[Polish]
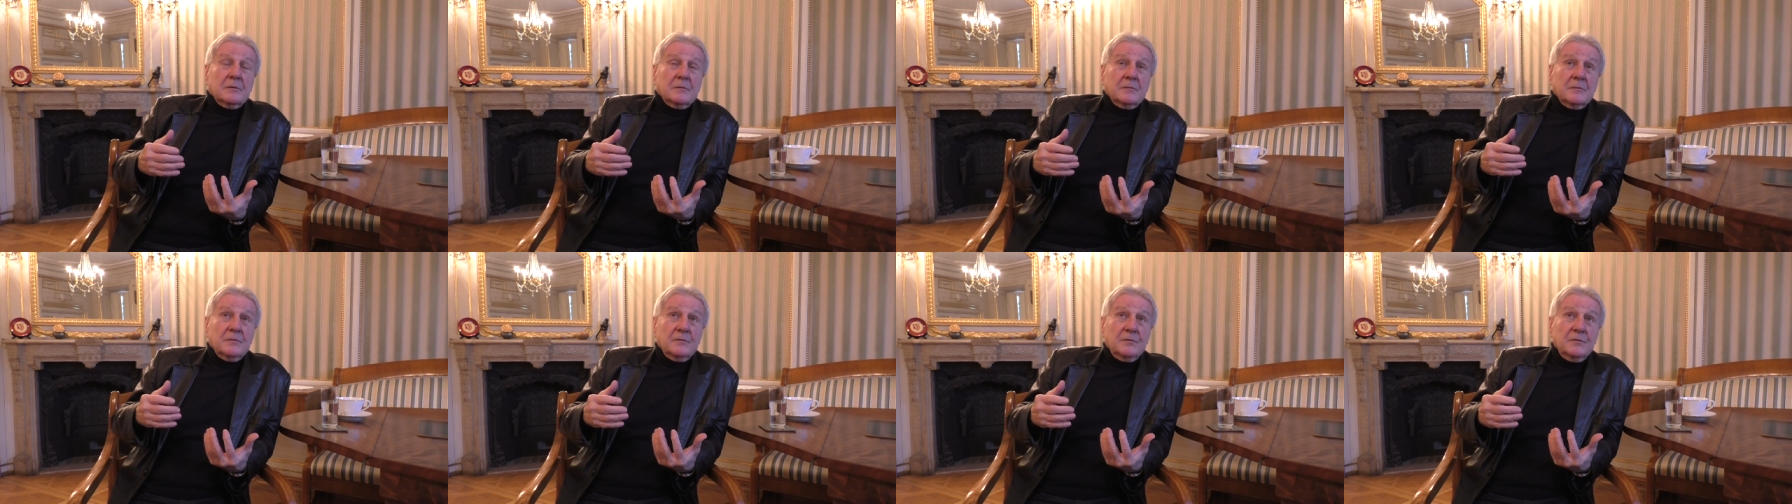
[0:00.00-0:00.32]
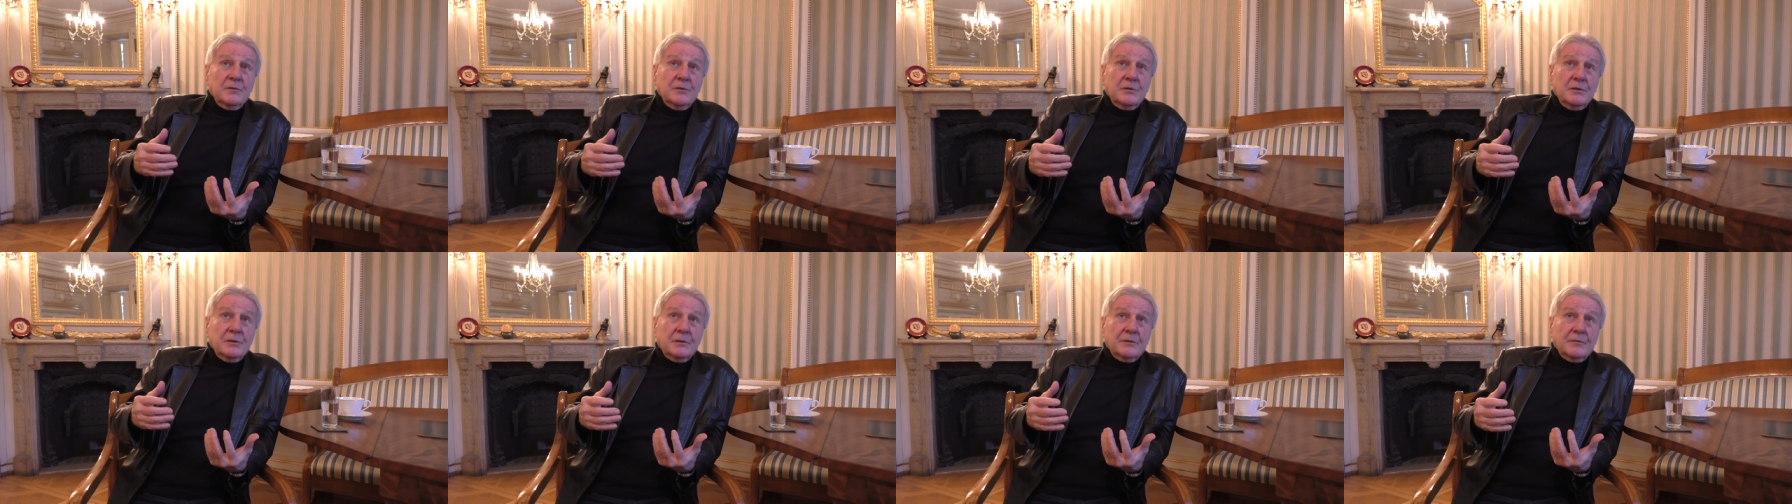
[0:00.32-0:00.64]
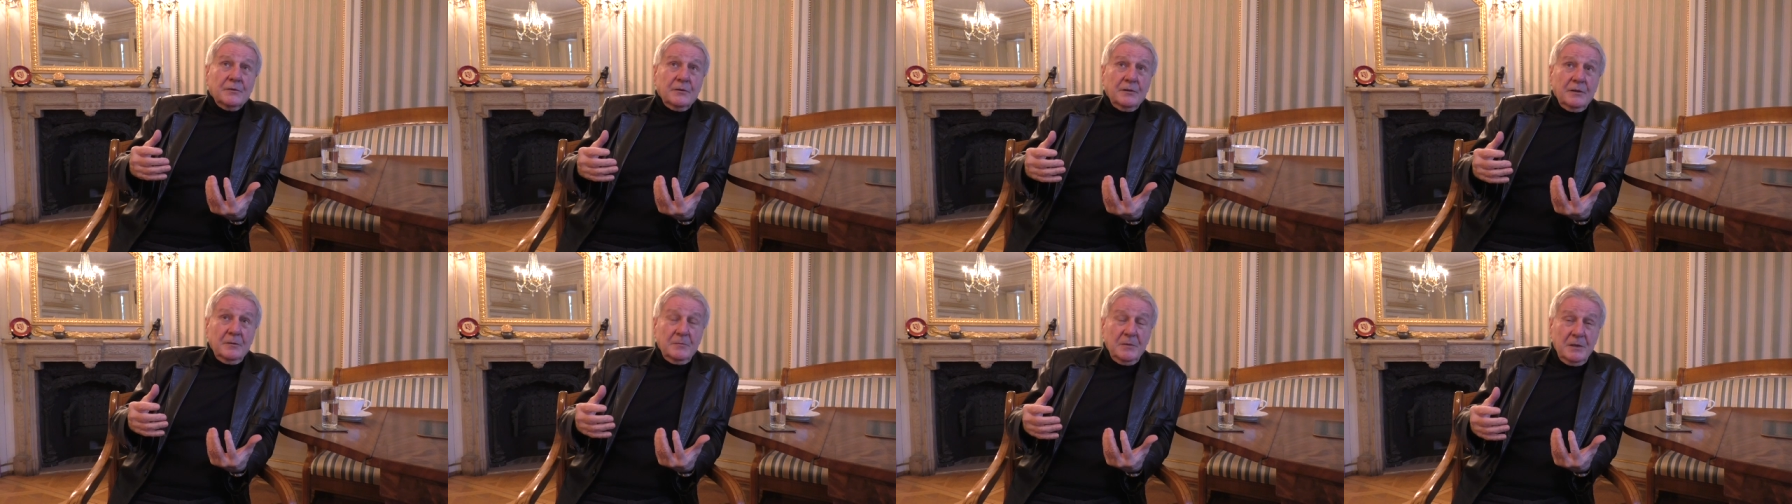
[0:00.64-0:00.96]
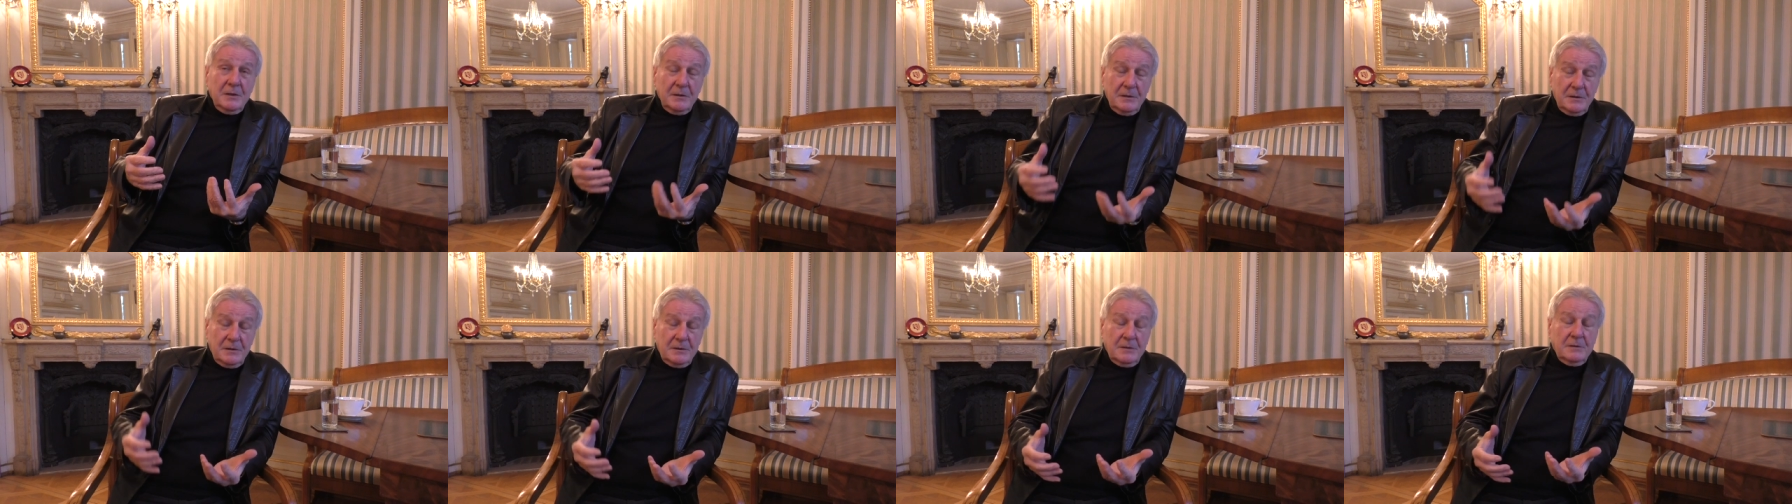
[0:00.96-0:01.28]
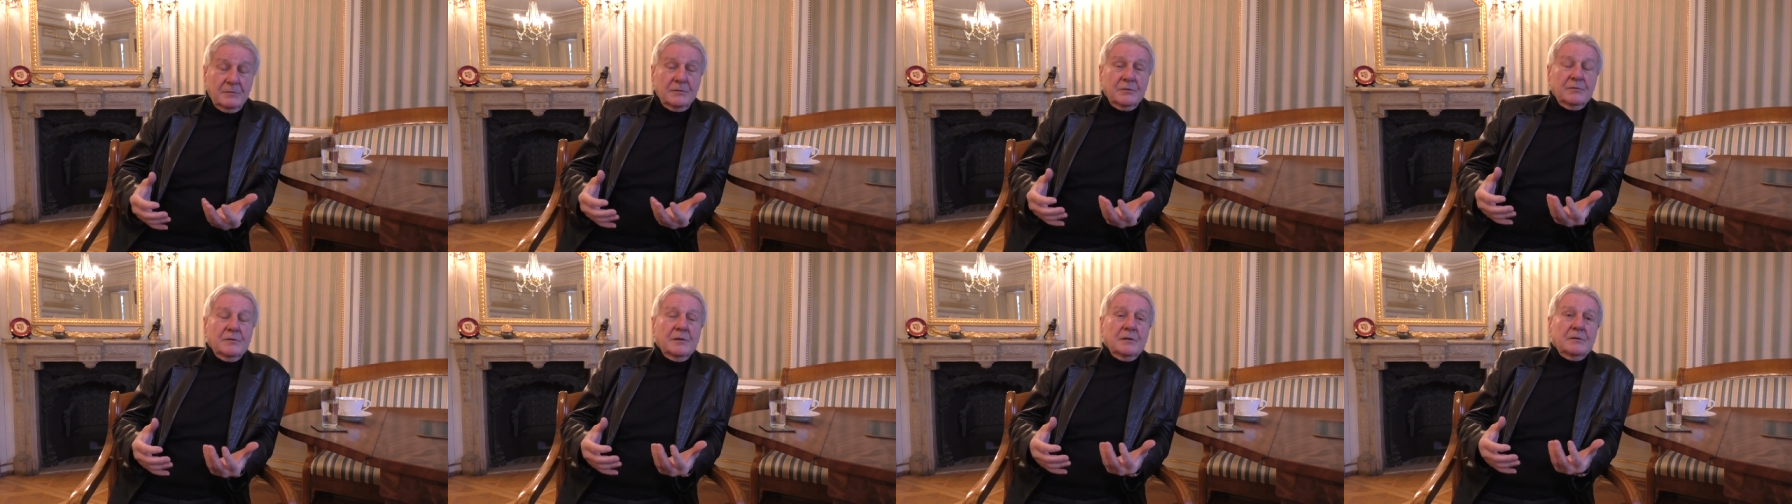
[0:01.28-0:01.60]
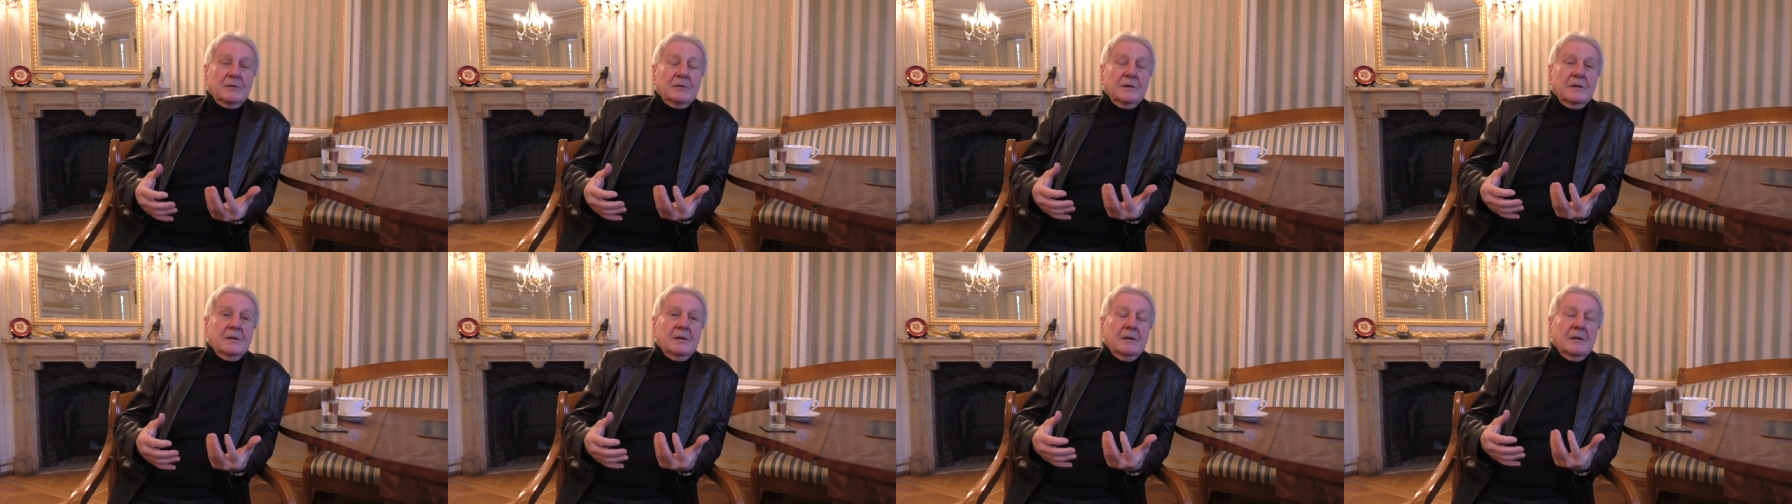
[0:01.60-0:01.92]
widzi swoje miejsce w
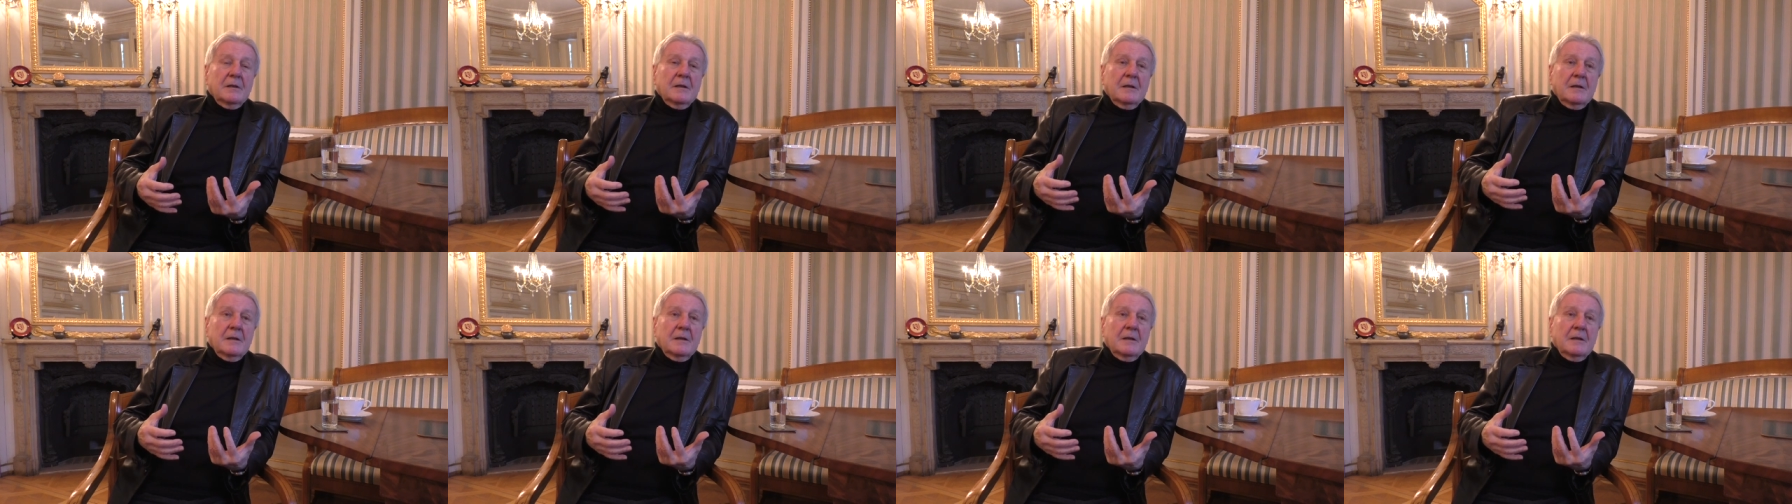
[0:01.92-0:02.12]
świecie